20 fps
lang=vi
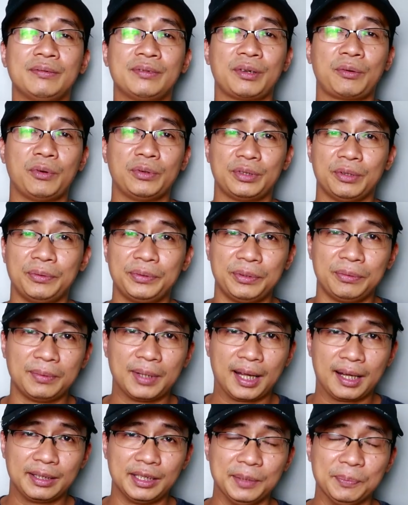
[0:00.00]
Trong cuộc sống của
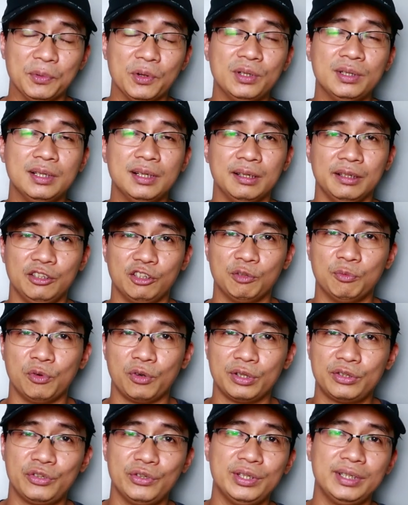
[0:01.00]
chúng ta thì mỗi người đều có
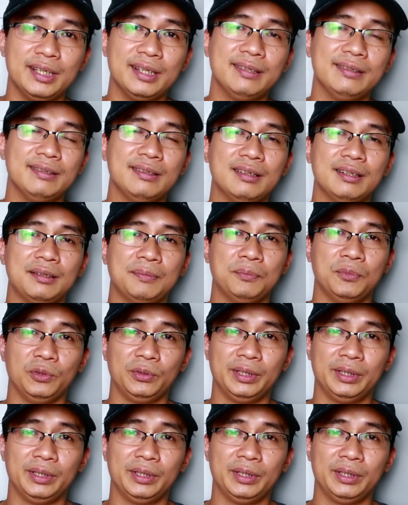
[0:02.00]
một cái suy nghĩ riêng,